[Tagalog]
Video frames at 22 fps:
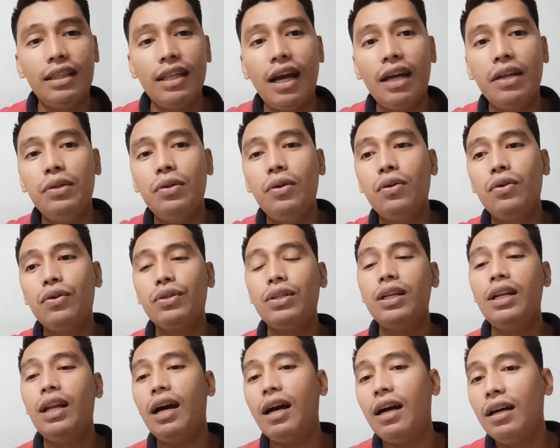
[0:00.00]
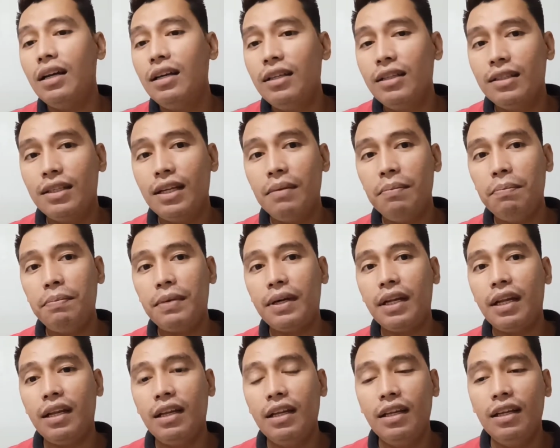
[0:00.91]
idol ko sila,
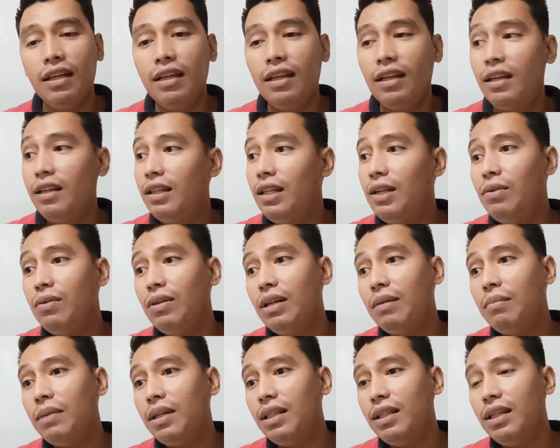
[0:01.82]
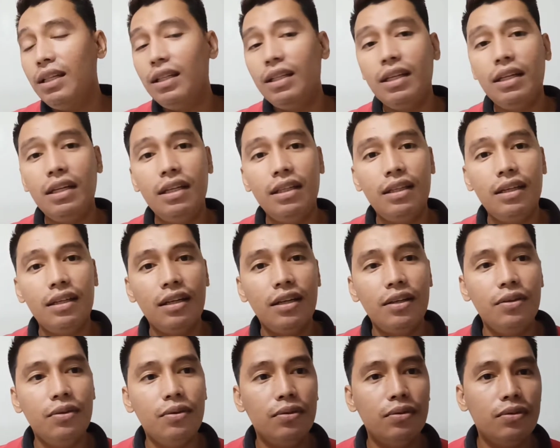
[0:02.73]
siyempre hindi ko naman din
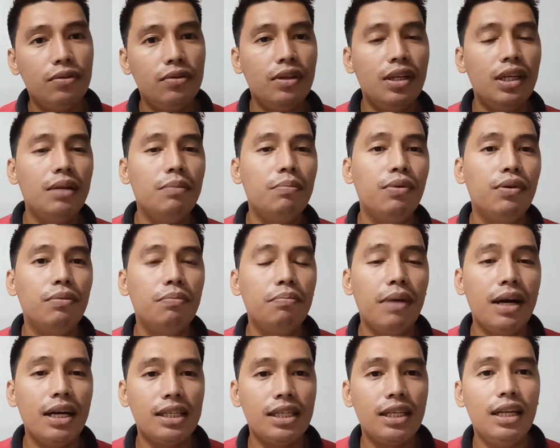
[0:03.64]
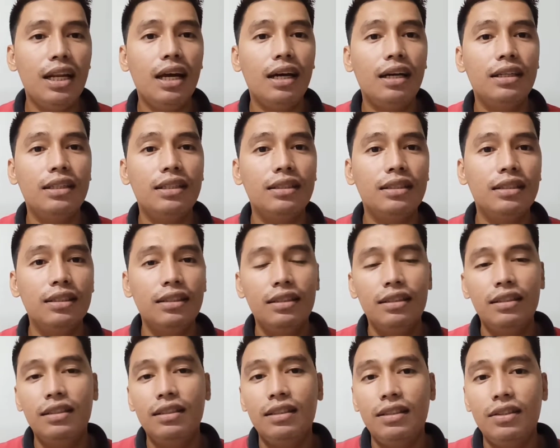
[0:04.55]
tinitingnan yung ibon base lang
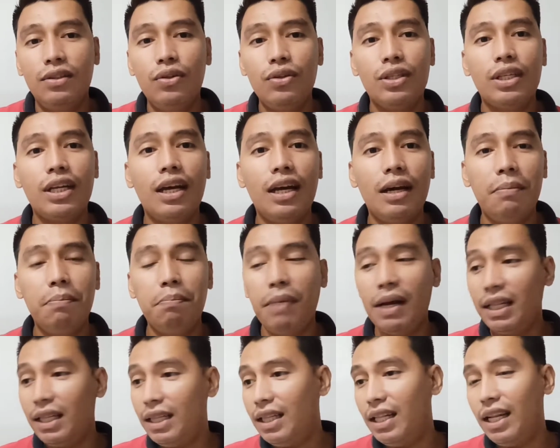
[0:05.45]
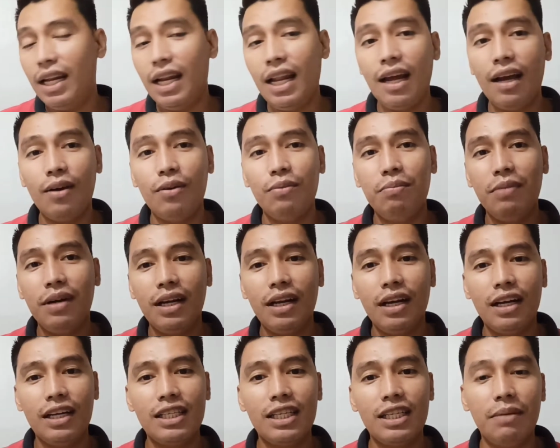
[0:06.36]
do sa band nila.
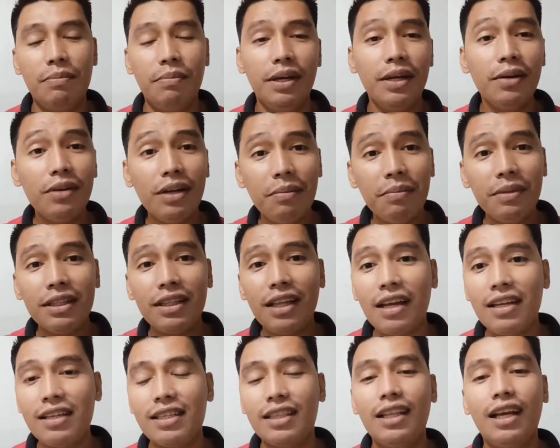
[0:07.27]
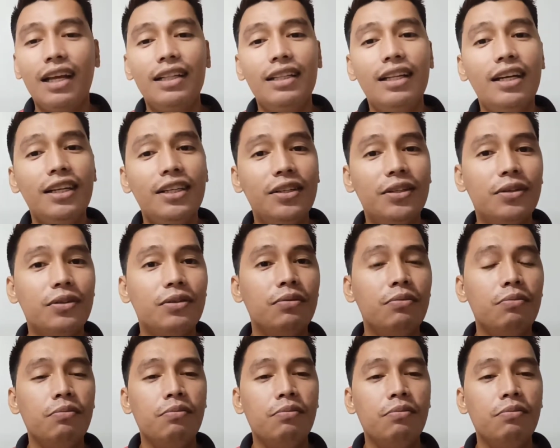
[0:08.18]
Kumbaga kasi meron naman tayong standard no.